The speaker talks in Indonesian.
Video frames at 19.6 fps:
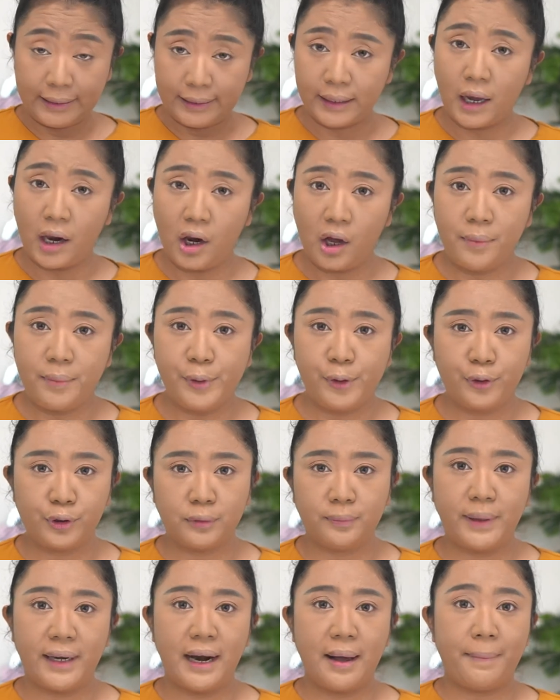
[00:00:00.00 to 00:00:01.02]
Ini kalau
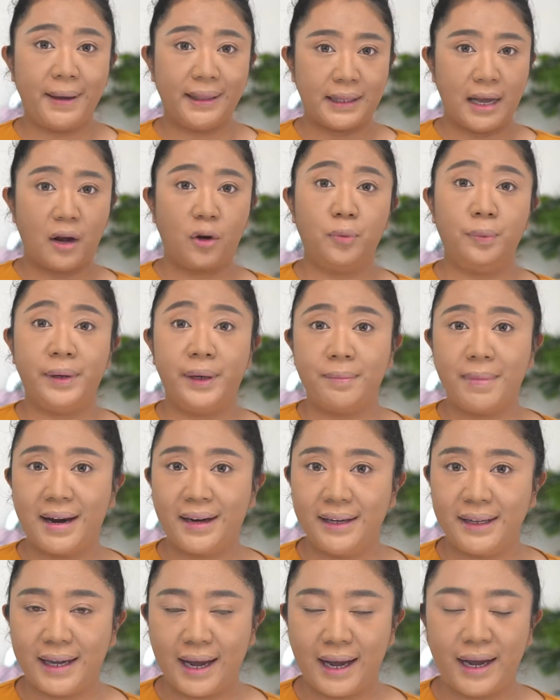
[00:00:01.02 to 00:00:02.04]
menurut pendapat aku
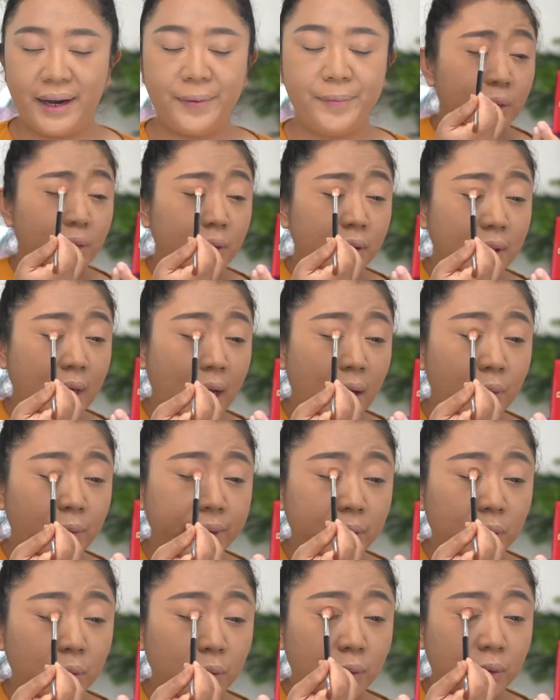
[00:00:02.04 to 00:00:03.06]
pribadi ya. Menurut aku
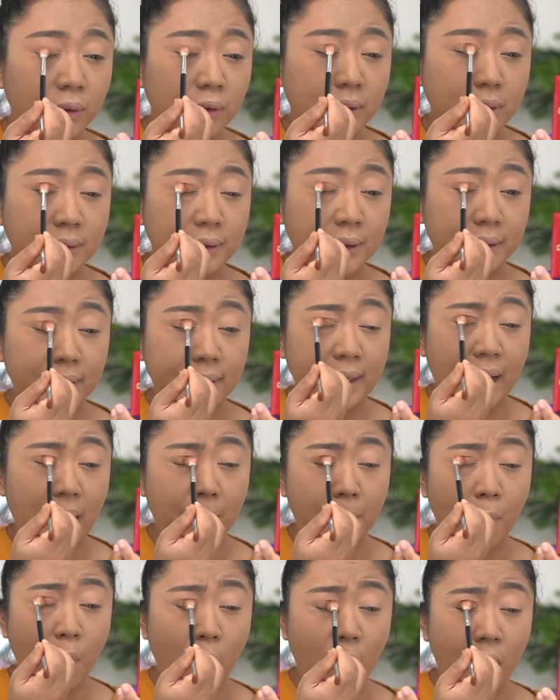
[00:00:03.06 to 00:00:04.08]
itu
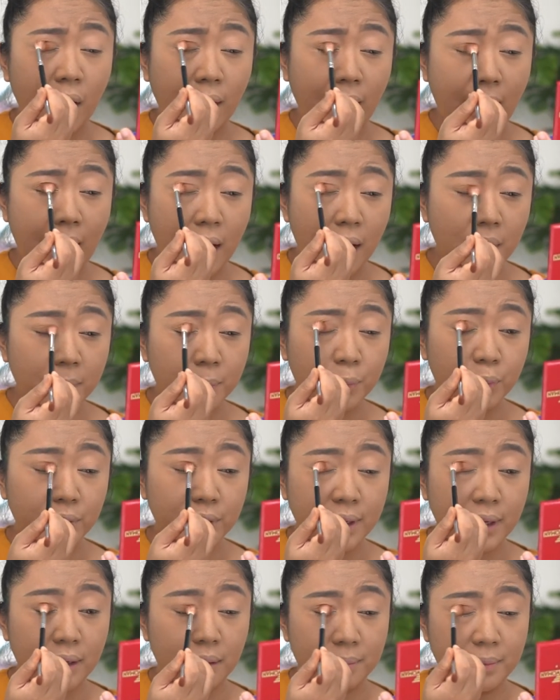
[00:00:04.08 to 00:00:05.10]
setiap orang
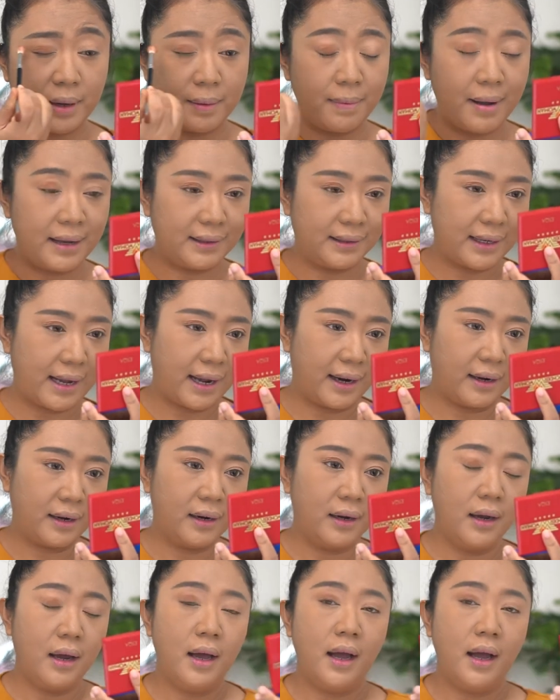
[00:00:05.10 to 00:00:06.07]
punya kebebasan.